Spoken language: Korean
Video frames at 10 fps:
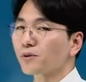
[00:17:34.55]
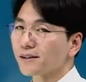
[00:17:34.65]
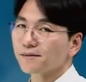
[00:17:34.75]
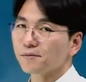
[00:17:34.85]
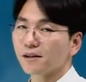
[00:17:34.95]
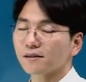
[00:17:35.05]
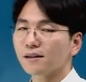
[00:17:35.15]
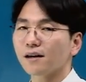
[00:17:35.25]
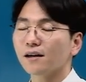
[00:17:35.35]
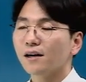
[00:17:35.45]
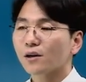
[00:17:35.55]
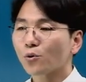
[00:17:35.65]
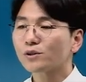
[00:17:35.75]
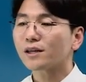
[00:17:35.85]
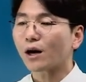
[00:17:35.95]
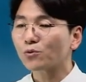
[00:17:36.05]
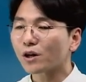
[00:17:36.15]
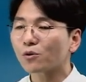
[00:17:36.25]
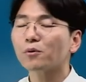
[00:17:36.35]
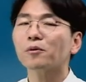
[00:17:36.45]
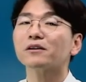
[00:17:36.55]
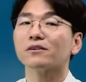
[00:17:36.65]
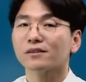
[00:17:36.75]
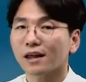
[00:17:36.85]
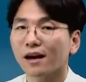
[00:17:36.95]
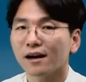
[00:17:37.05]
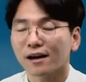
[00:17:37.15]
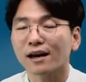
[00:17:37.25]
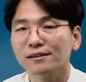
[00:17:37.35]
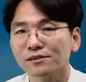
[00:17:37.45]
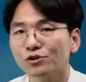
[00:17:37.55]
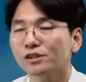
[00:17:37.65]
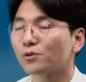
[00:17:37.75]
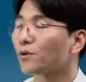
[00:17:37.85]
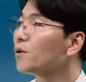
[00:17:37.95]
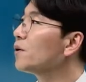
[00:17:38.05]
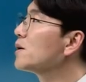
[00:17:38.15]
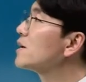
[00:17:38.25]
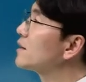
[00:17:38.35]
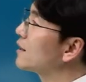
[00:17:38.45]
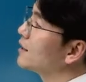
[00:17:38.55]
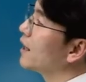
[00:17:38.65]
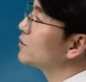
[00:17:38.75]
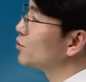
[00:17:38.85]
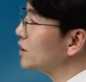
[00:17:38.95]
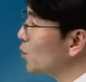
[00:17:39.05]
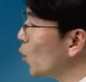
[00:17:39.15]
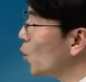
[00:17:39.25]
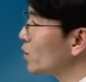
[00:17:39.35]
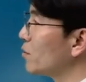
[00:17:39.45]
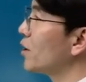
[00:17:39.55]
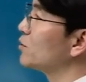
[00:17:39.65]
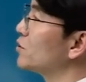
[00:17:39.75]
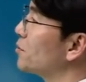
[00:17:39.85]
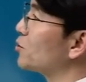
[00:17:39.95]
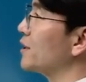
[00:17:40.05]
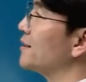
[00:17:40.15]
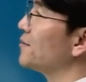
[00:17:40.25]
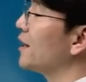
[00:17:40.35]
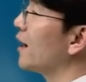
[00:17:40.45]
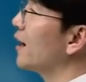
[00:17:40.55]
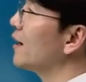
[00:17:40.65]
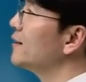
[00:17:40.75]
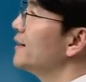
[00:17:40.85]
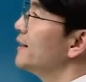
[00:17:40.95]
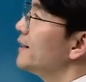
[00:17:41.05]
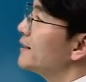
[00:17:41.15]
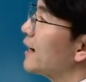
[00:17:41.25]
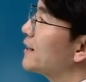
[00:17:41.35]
좋겠습니다. 그냥 교재 나온 대로 보면 그렇다라는 취지로 그냥 이해해 주시고 넘어가 주시면 좋겠습니다. 자,